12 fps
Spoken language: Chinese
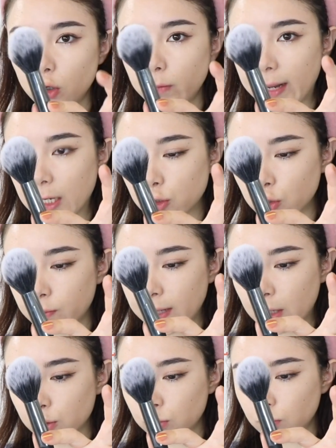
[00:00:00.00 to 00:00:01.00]
就把这种比
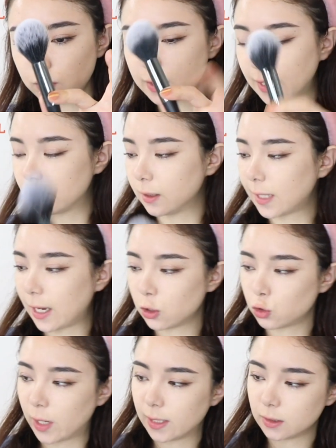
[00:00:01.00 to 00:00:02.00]
较松散的大
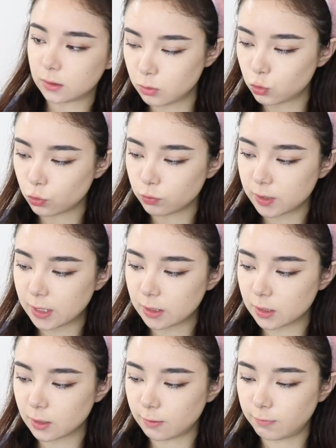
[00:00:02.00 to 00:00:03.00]
刷子，中间
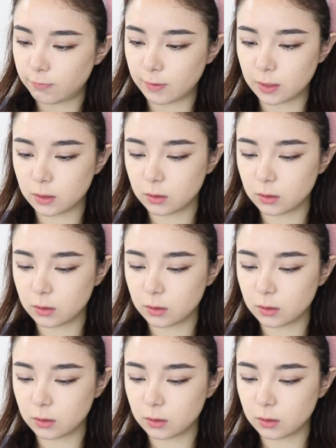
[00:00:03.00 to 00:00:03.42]
这个粉，